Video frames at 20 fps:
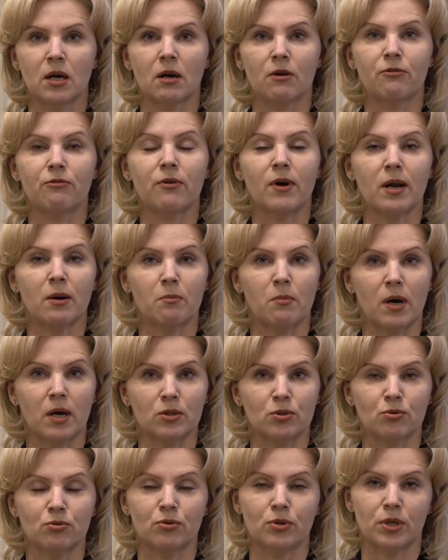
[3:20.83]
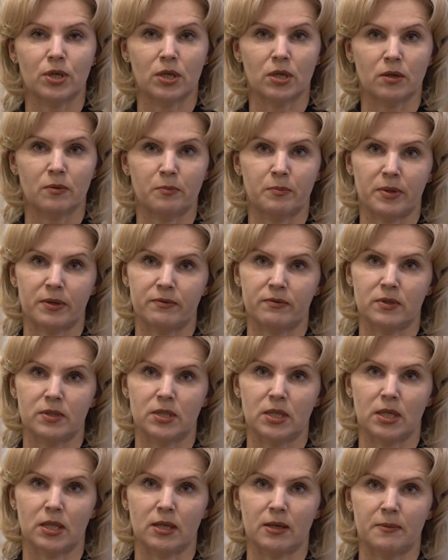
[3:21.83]
к формату их
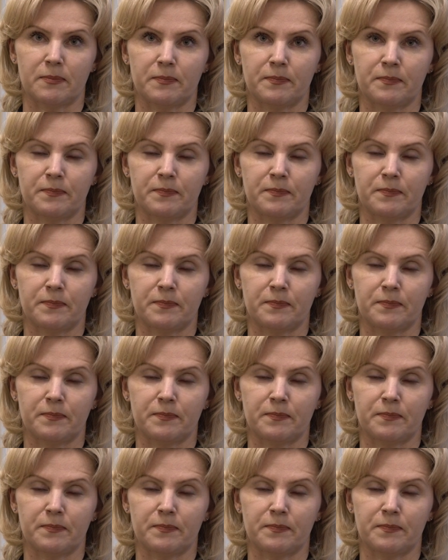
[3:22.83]
проведения.